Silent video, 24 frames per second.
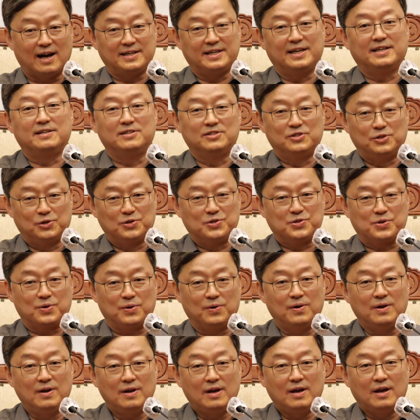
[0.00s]
예를 들어서
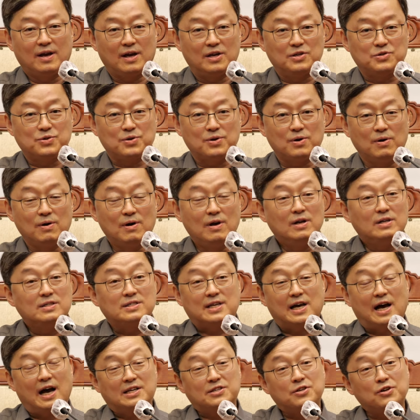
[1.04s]
해서
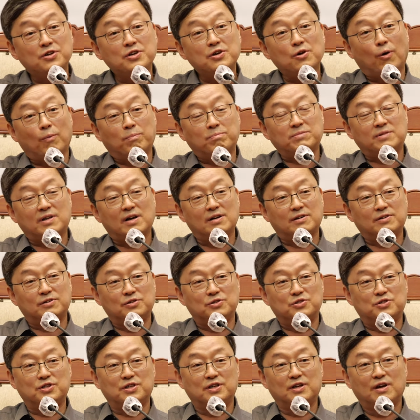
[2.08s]
자성이 없다
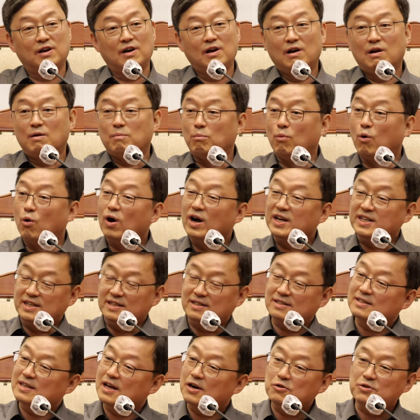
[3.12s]
그러지 뭐가
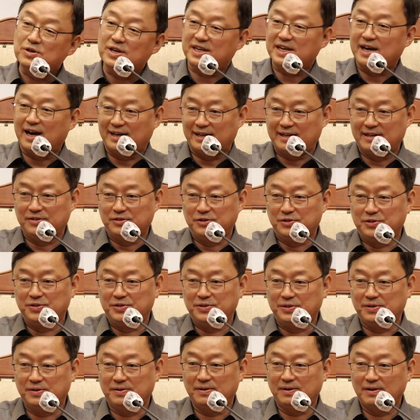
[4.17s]
있다고 얘기 안
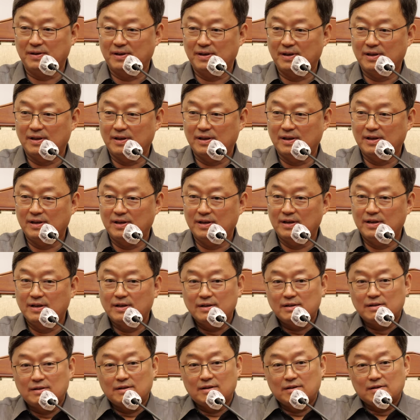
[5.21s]
하거든요.
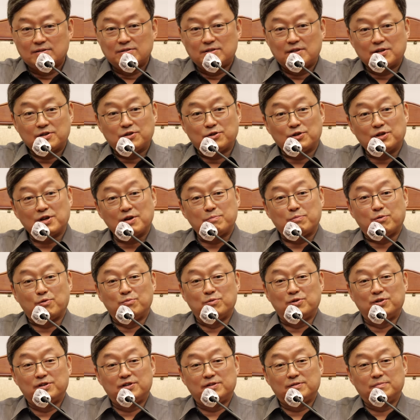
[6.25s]
근데 그렇게
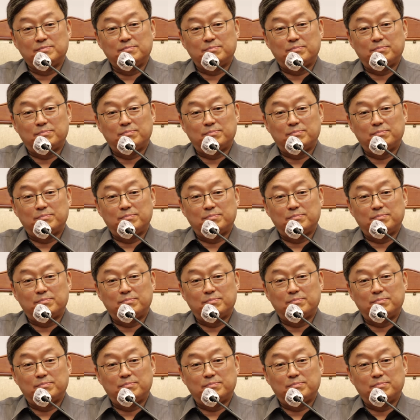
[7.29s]
보면은